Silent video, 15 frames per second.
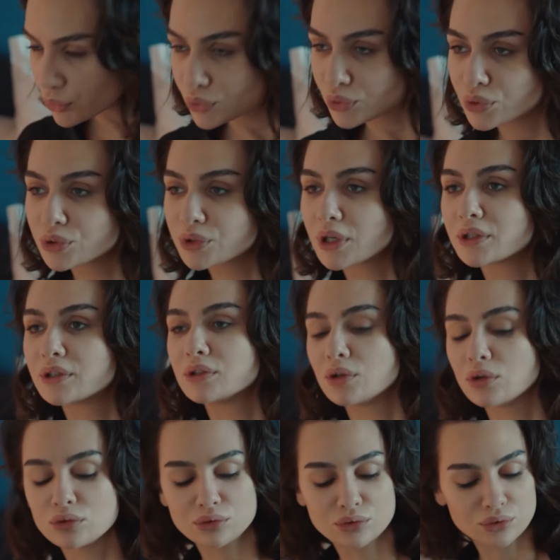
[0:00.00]
مع إنه ما
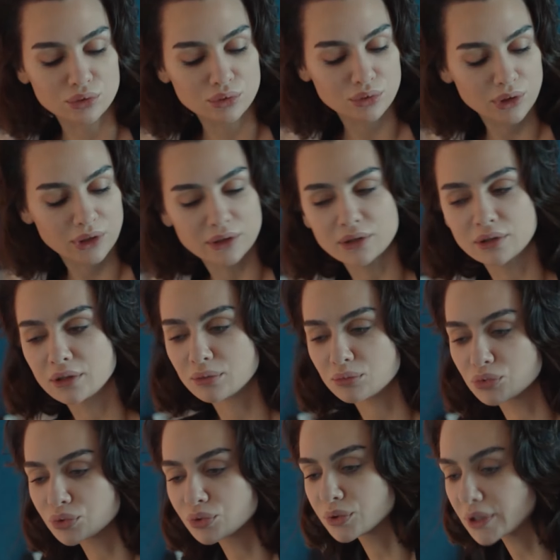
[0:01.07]
في نسوان تعيسة
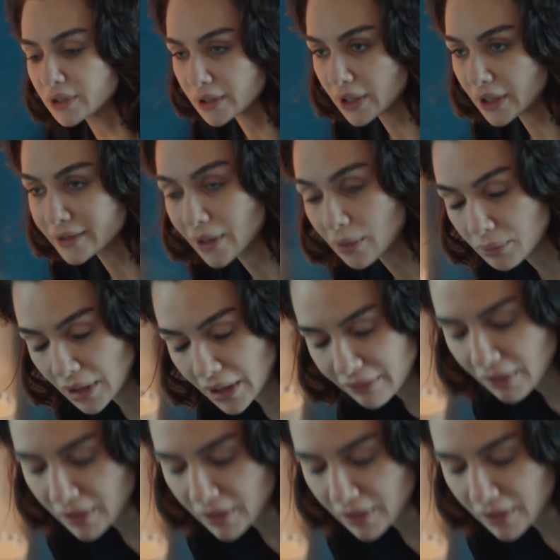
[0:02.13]
في رجال بيسببوا لها